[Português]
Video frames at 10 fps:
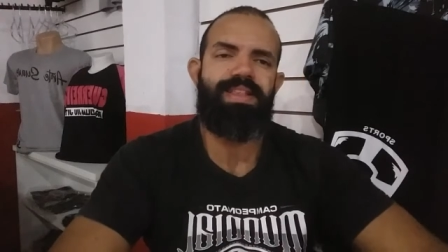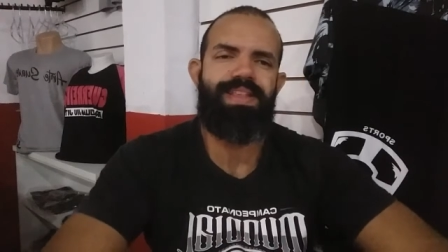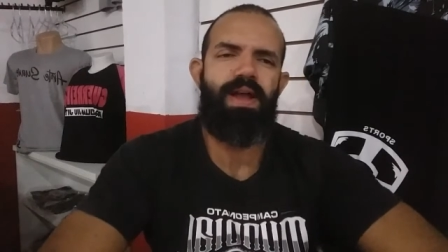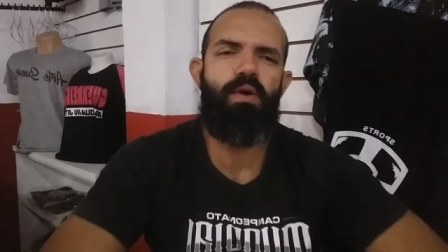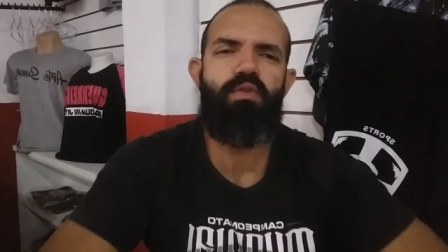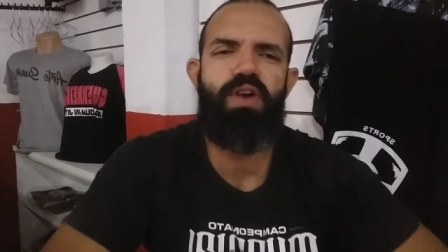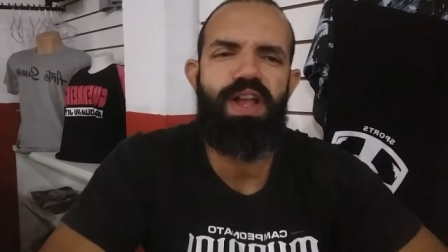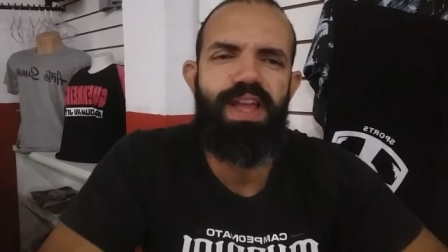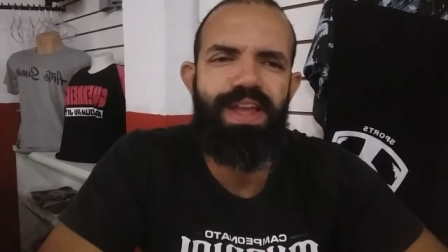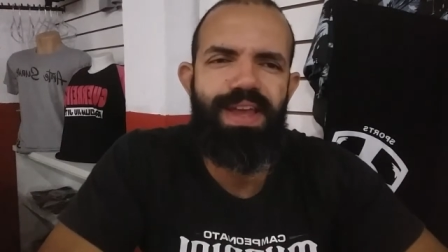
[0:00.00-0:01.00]
Selva
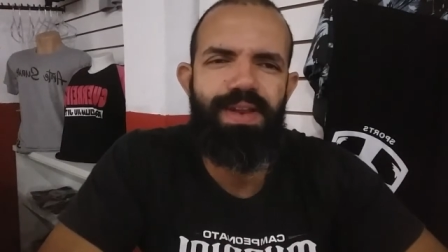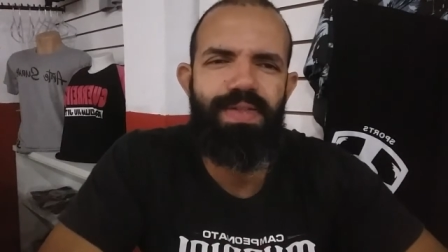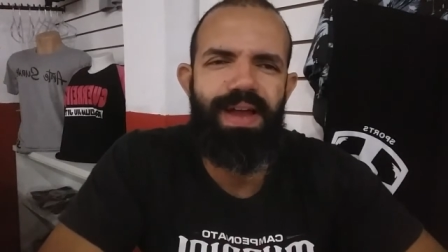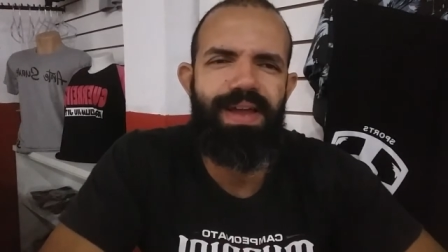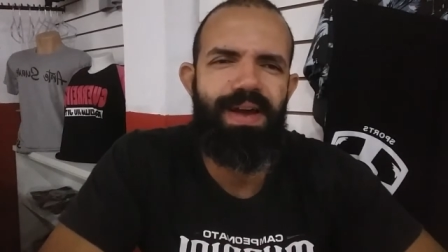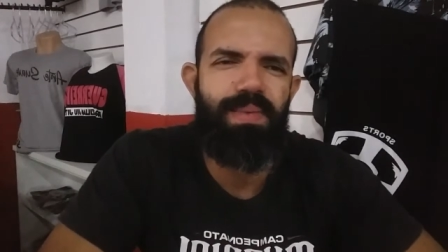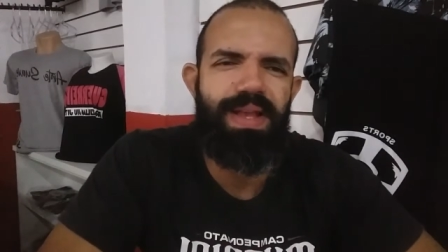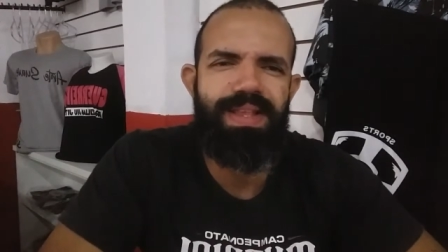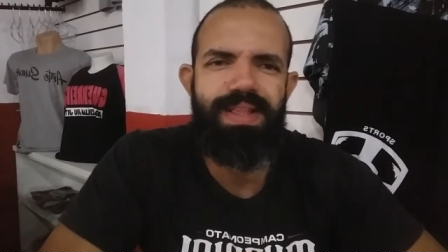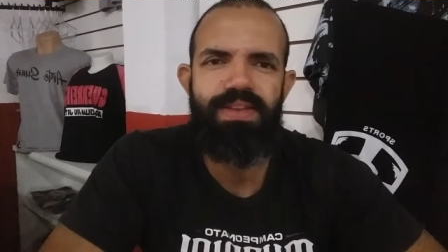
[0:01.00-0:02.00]
Guerreiro na Real
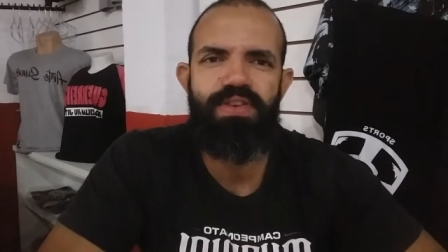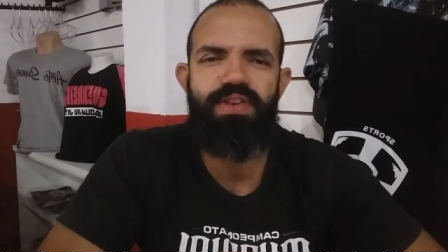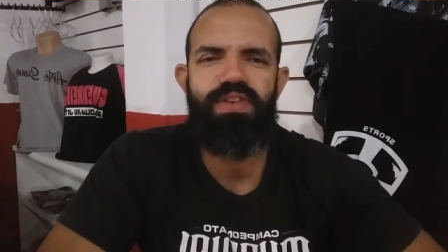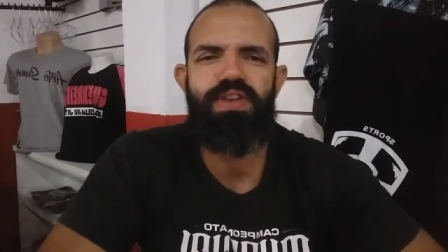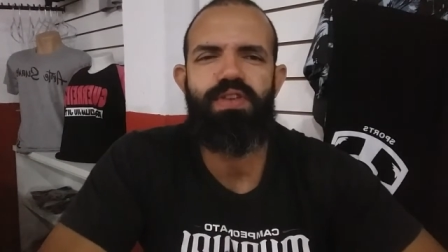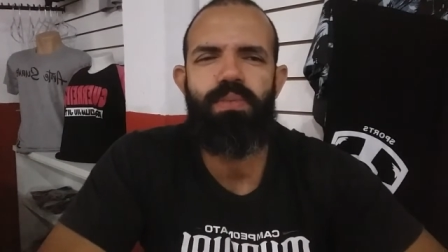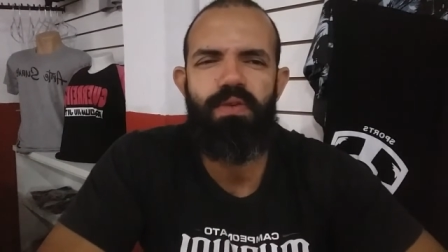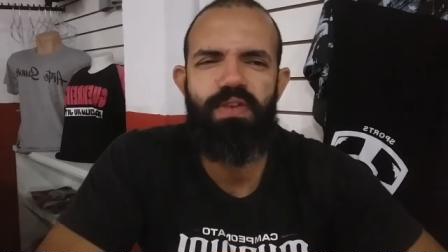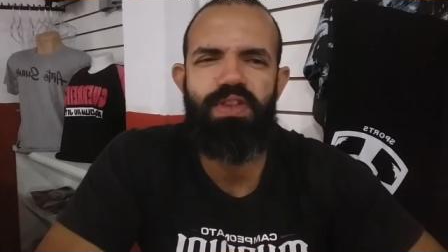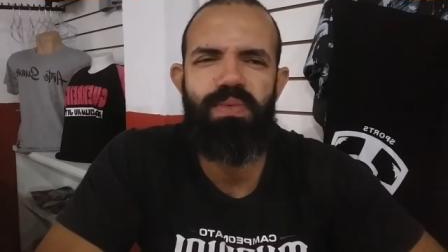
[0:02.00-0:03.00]
Brasília Jiu-Jitsu com o
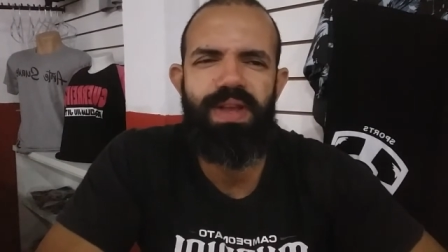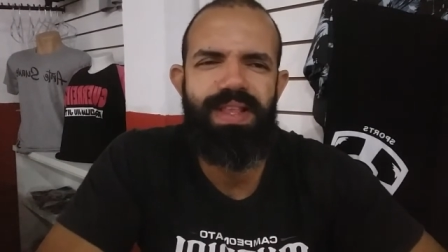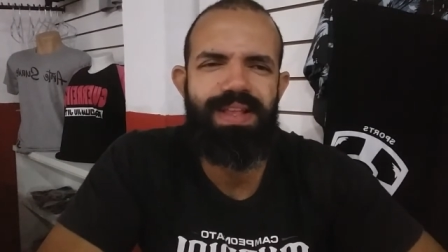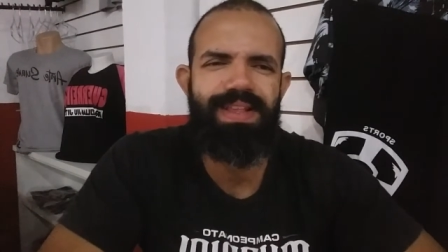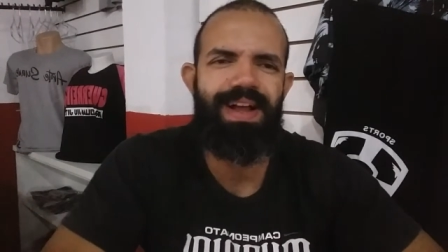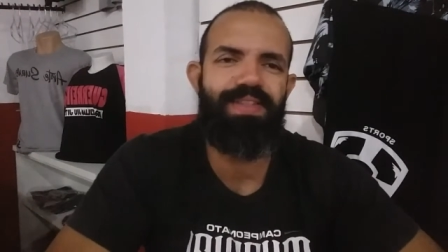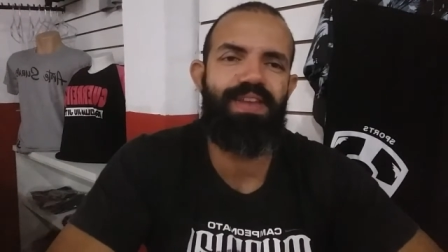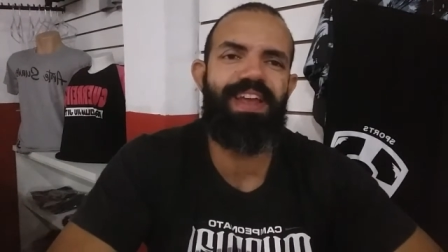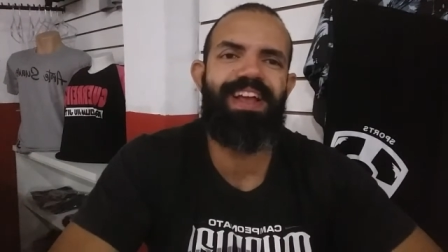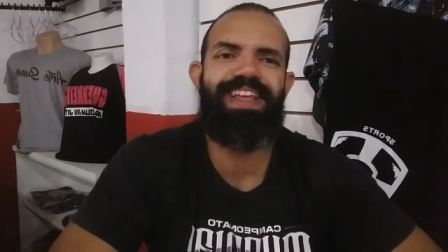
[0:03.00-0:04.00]
professor Moisés Gato.
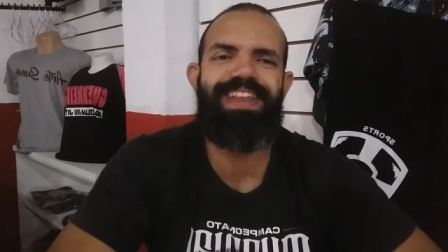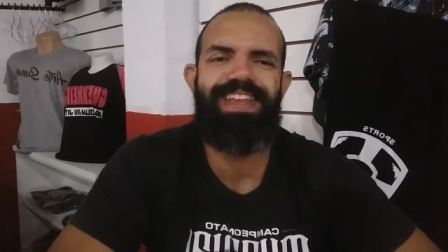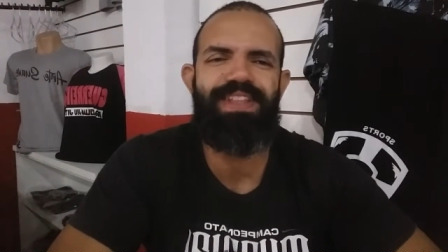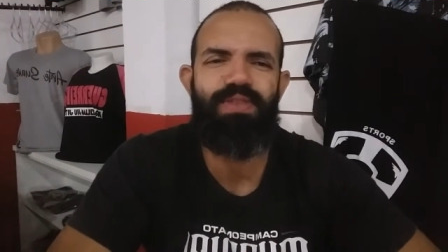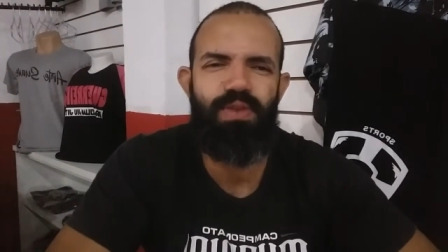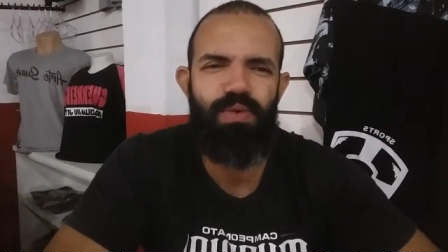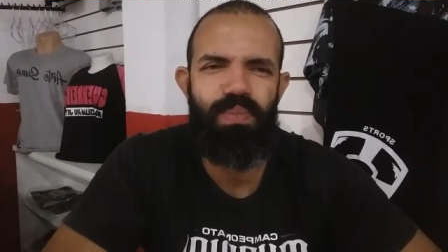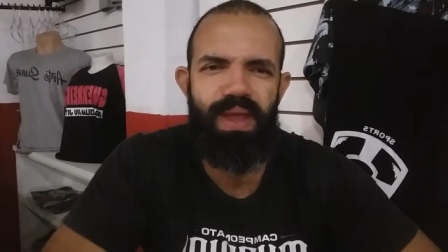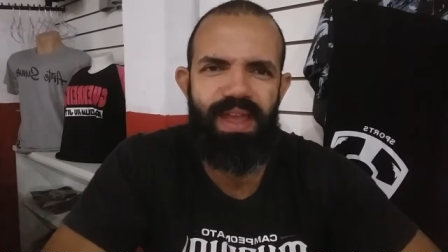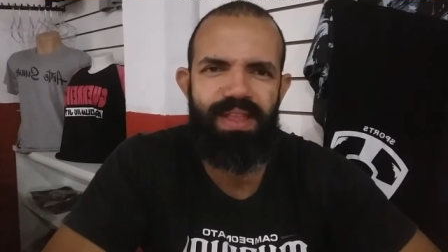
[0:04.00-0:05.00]
E aí, galerinha, tudo
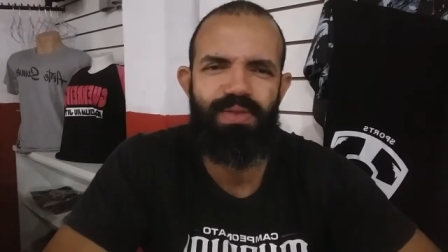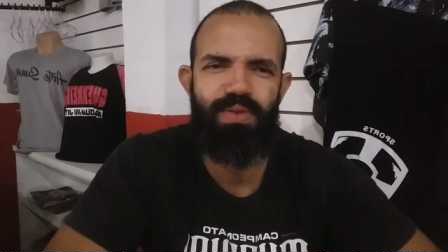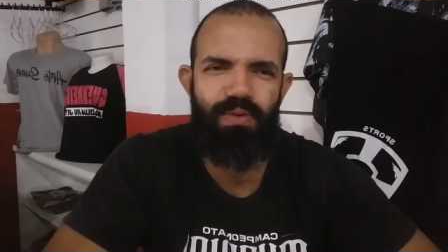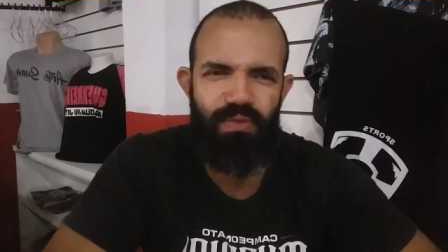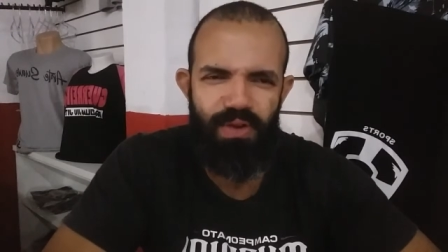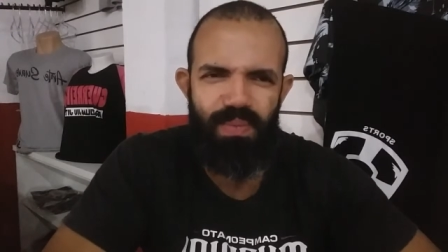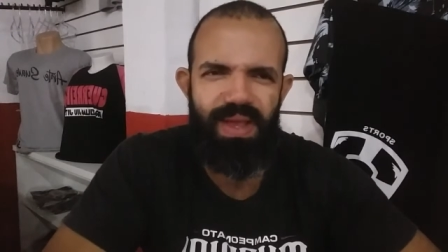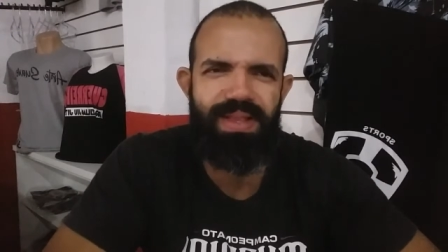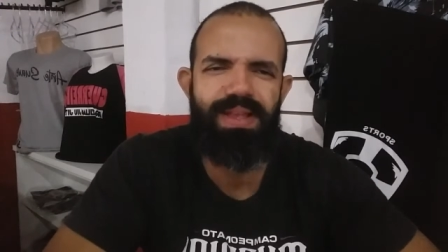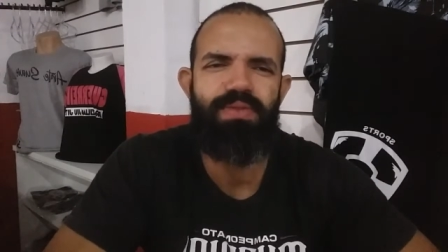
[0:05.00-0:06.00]
bem? Tudo
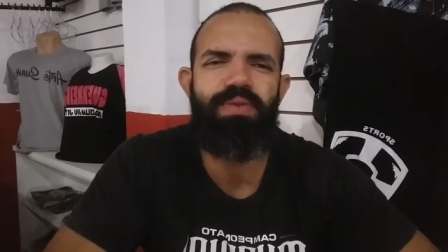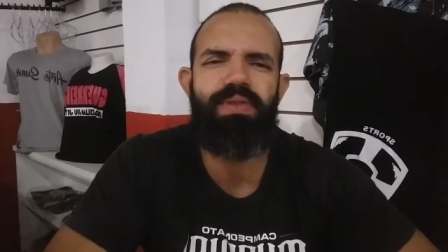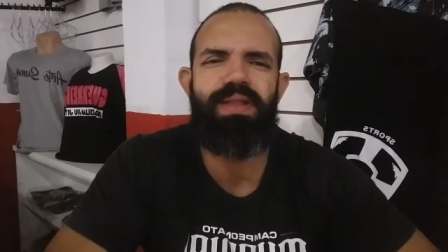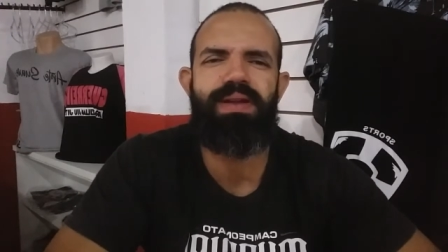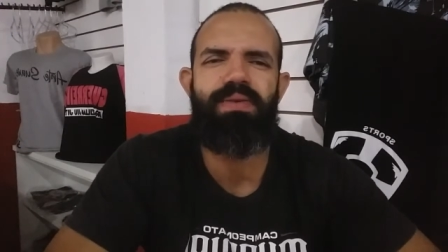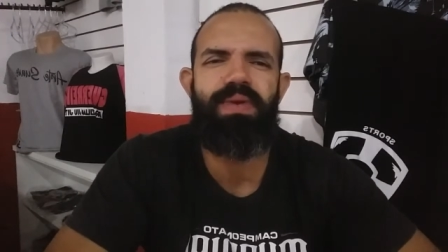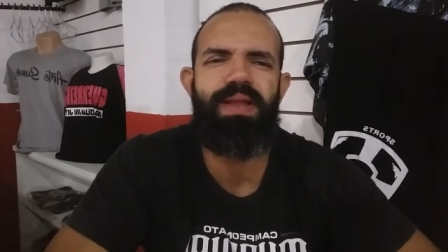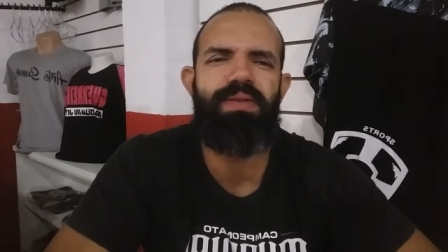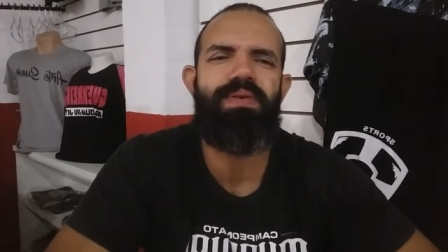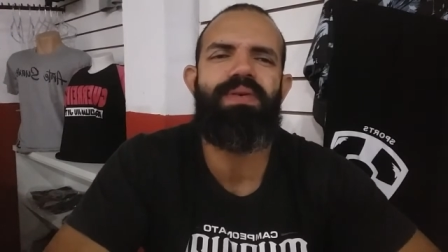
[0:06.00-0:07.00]
firmeza? Tudo
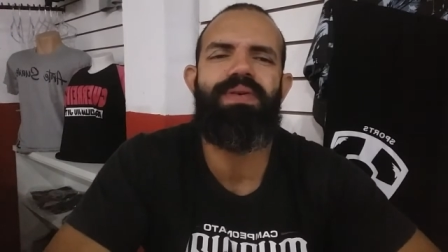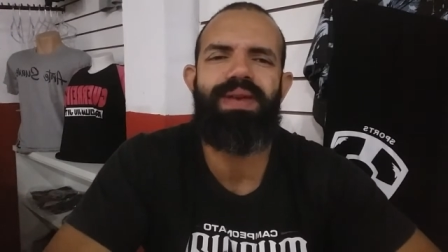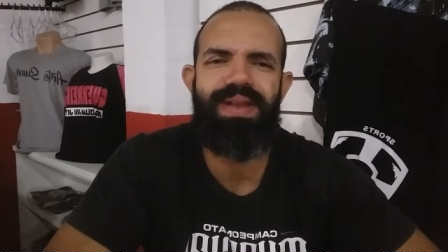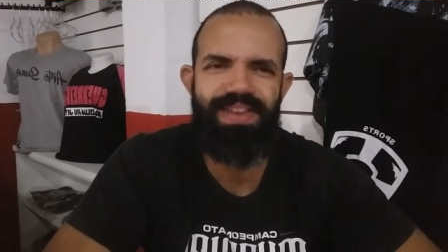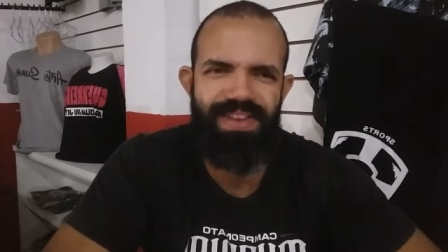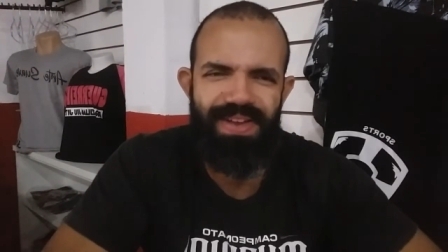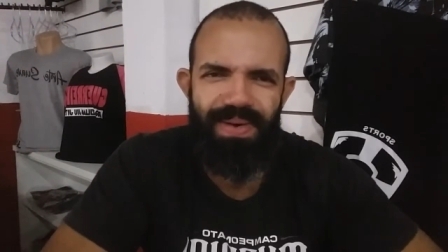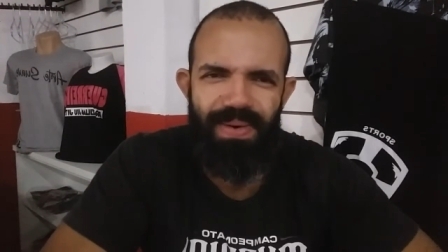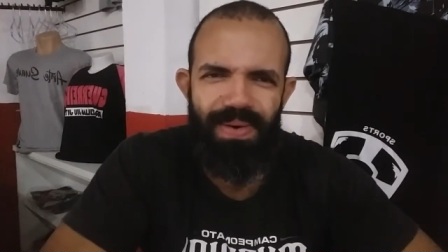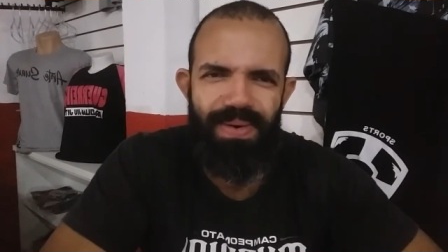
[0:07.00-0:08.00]
tranquilo? Um grande
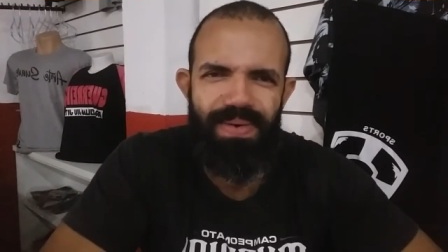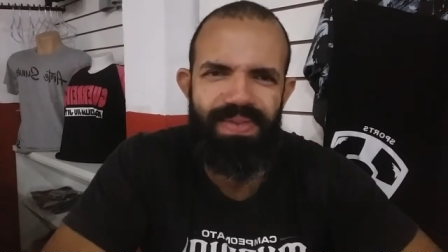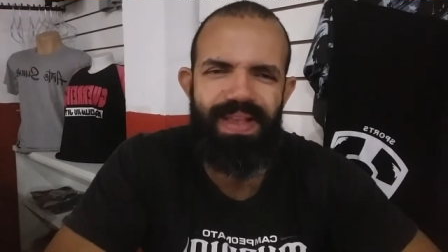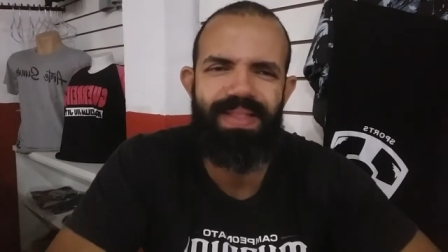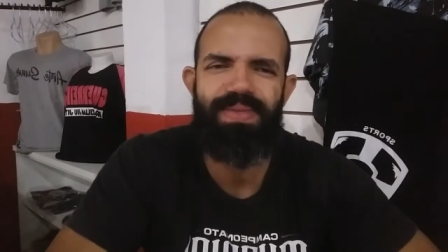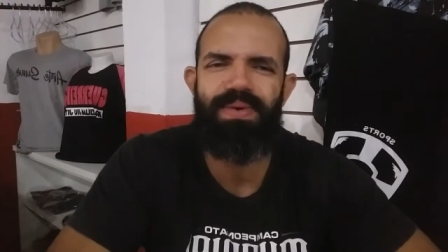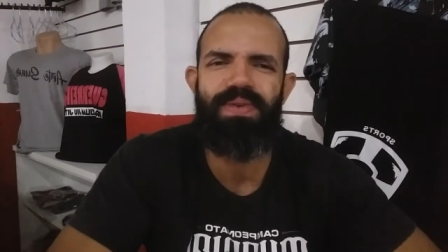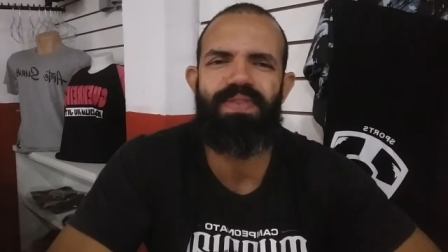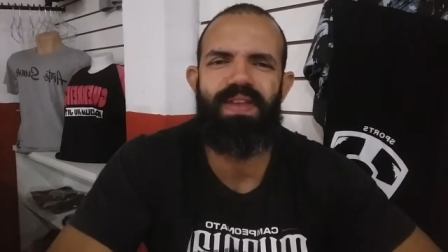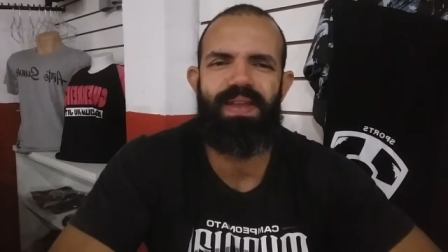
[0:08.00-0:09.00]
ousa a
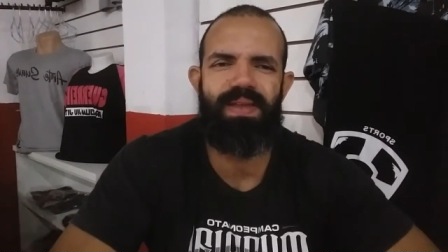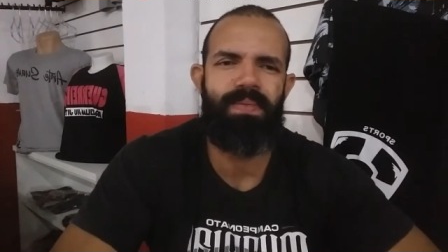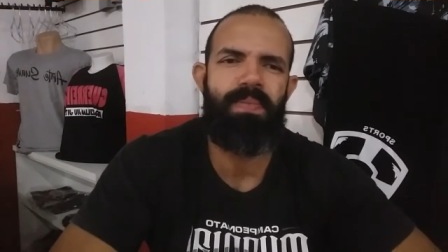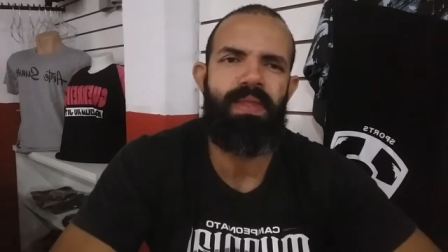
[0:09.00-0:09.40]
todos aí.